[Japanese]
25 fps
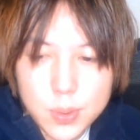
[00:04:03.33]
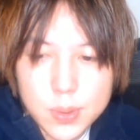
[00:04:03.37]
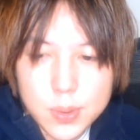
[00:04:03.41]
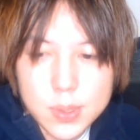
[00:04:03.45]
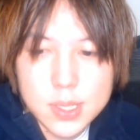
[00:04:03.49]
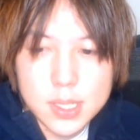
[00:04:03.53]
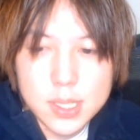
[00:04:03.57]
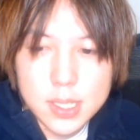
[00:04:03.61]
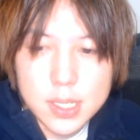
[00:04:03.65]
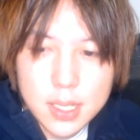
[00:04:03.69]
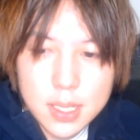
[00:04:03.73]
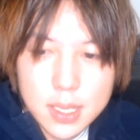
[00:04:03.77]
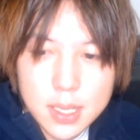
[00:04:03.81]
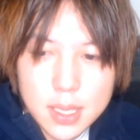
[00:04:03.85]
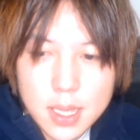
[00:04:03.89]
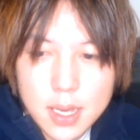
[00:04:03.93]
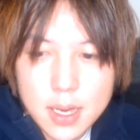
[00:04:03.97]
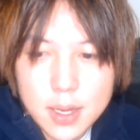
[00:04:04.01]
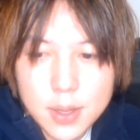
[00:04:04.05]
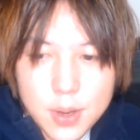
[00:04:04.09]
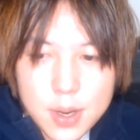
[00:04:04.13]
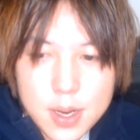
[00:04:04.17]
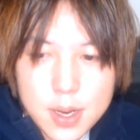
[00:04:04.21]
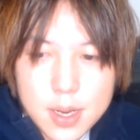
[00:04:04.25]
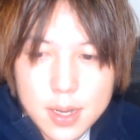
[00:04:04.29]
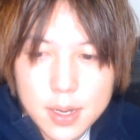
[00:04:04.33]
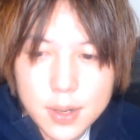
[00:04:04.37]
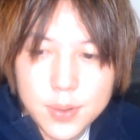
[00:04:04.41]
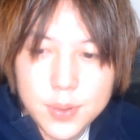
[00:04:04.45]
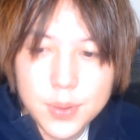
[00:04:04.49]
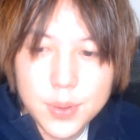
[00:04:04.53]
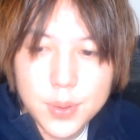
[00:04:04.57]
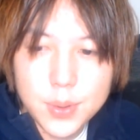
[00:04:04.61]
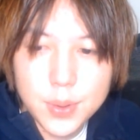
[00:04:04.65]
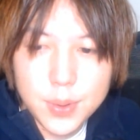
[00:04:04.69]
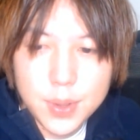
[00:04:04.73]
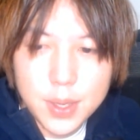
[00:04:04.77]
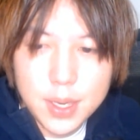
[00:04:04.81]
ツイッターの
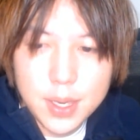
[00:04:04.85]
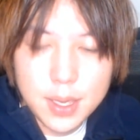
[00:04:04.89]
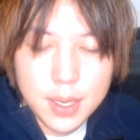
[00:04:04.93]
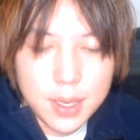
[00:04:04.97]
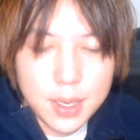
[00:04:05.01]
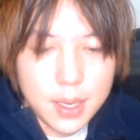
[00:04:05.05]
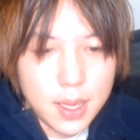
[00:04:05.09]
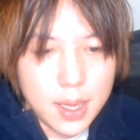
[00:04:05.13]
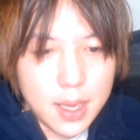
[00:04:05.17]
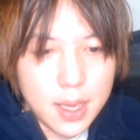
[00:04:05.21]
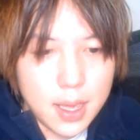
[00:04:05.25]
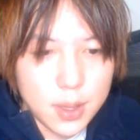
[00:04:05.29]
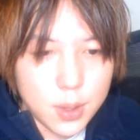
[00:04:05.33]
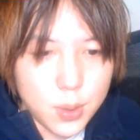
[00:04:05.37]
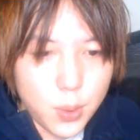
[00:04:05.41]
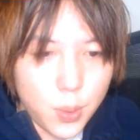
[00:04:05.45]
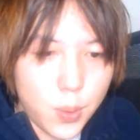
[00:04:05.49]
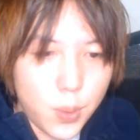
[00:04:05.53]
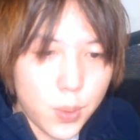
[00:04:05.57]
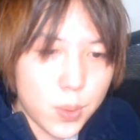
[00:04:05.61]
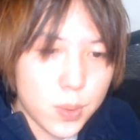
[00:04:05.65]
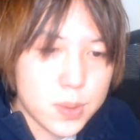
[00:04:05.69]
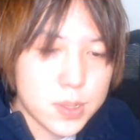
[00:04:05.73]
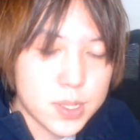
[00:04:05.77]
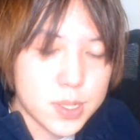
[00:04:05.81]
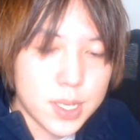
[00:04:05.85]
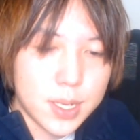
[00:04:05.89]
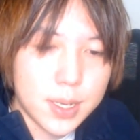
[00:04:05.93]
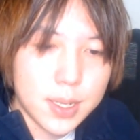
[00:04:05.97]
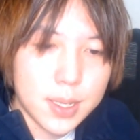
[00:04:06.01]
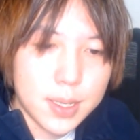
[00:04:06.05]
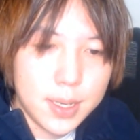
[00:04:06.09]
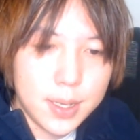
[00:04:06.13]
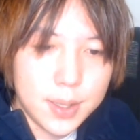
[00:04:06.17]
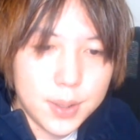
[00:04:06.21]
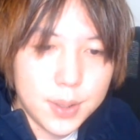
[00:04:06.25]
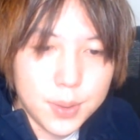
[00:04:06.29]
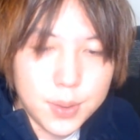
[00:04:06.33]
アカウントに、えー、登録され
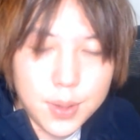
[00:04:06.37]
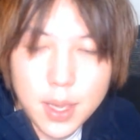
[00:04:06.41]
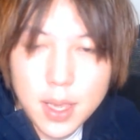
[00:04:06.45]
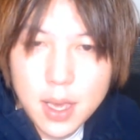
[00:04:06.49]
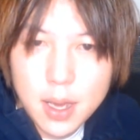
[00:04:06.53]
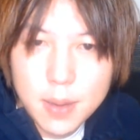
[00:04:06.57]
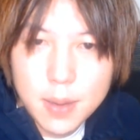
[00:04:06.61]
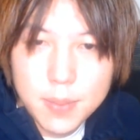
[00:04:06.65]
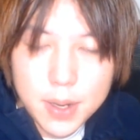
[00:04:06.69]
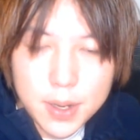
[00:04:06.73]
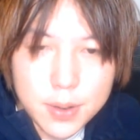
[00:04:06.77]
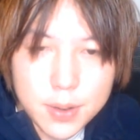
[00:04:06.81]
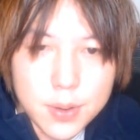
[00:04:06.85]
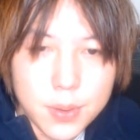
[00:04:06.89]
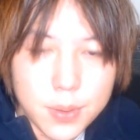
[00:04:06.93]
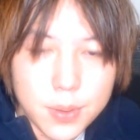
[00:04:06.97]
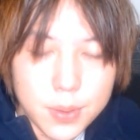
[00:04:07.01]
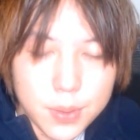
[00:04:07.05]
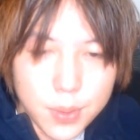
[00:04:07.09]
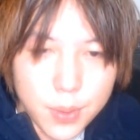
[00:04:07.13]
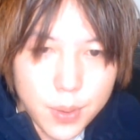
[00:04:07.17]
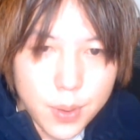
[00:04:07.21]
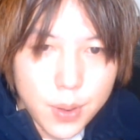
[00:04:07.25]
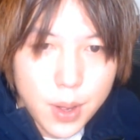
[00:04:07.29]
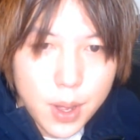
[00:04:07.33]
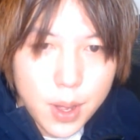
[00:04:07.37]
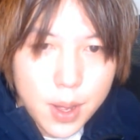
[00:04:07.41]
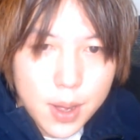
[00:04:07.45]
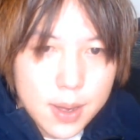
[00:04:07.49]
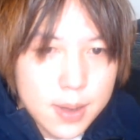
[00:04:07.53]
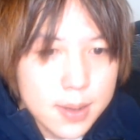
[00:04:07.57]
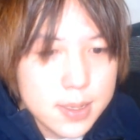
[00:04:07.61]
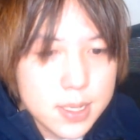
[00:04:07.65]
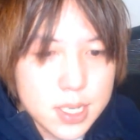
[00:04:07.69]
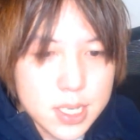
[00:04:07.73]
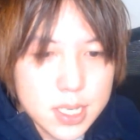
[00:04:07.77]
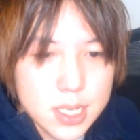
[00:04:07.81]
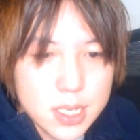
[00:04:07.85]
ている電話番号の
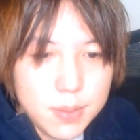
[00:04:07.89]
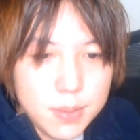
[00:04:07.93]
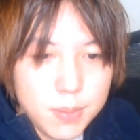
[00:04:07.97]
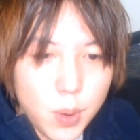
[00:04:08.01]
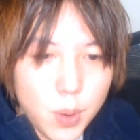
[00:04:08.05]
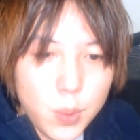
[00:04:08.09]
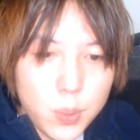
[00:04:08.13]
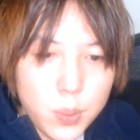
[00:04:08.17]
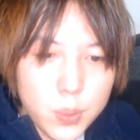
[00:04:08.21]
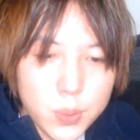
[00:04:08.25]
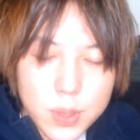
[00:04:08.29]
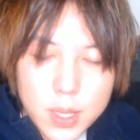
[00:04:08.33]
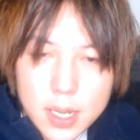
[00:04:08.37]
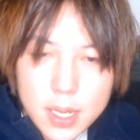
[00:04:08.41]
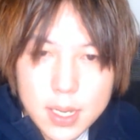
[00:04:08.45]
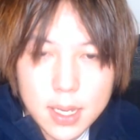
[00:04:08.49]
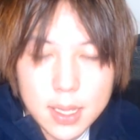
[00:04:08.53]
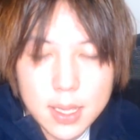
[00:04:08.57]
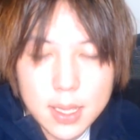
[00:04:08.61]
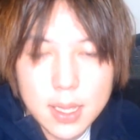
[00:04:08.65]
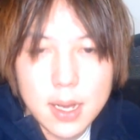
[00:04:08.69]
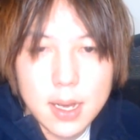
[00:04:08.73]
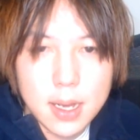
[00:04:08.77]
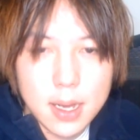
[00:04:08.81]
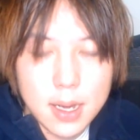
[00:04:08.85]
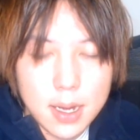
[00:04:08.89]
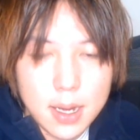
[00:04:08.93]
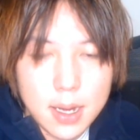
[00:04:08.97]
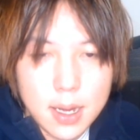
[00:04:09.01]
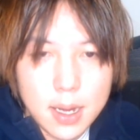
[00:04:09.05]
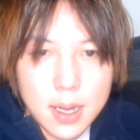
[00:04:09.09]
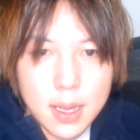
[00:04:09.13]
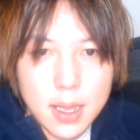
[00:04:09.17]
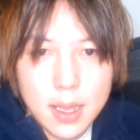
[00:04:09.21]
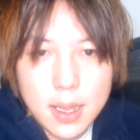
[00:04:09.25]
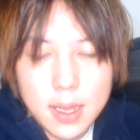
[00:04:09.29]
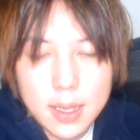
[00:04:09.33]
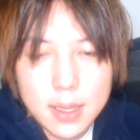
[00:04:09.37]
下2桁
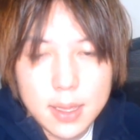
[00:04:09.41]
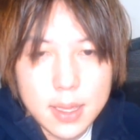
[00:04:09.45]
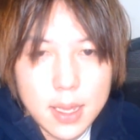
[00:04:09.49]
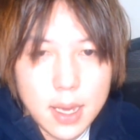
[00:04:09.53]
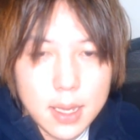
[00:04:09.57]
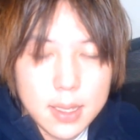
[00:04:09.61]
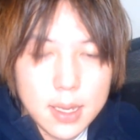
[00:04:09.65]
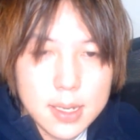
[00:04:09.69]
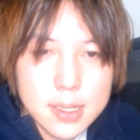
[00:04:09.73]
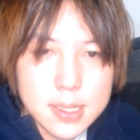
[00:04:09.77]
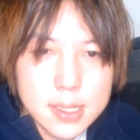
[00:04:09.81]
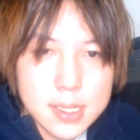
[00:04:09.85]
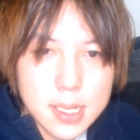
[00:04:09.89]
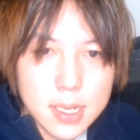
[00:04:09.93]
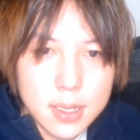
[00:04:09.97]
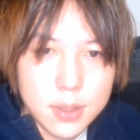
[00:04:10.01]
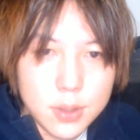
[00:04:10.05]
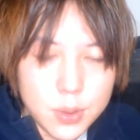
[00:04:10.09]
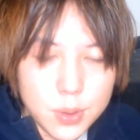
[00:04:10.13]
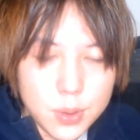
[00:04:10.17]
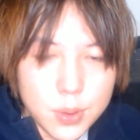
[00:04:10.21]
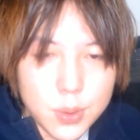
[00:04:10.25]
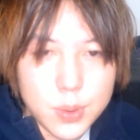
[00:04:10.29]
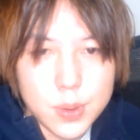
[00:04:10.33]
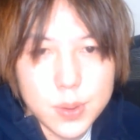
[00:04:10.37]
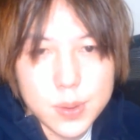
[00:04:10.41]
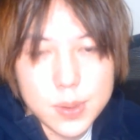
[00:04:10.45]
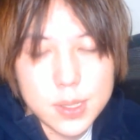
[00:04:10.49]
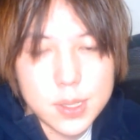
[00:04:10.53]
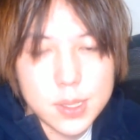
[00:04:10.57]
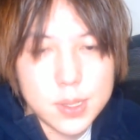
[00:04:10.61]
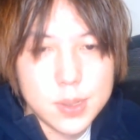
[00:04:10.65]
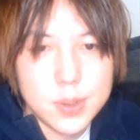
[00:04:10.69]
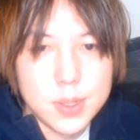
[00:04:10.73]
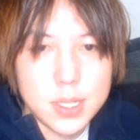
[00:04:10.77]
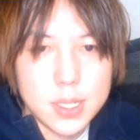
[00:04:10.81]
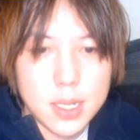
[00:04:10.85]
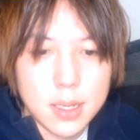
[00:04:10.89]
が73という
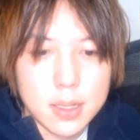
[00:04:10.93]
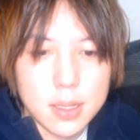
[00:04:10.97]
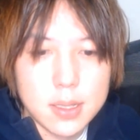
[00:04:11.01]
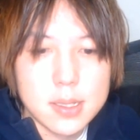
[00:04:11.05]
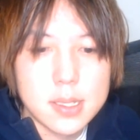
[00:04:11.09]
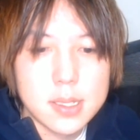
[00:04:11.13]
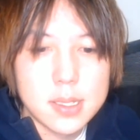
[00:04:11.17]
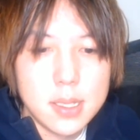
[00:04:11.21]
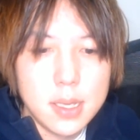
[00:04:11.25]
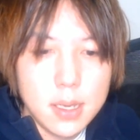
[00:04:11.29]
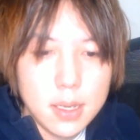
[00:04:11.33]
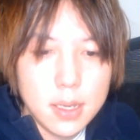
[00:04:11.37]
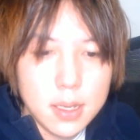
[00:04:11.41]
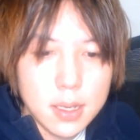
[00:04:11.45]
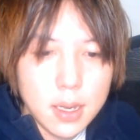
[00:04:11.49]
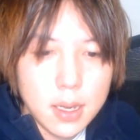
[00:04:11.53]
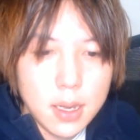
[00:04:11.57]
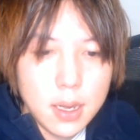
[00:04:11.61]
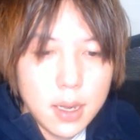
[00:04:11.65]
数字なんですね。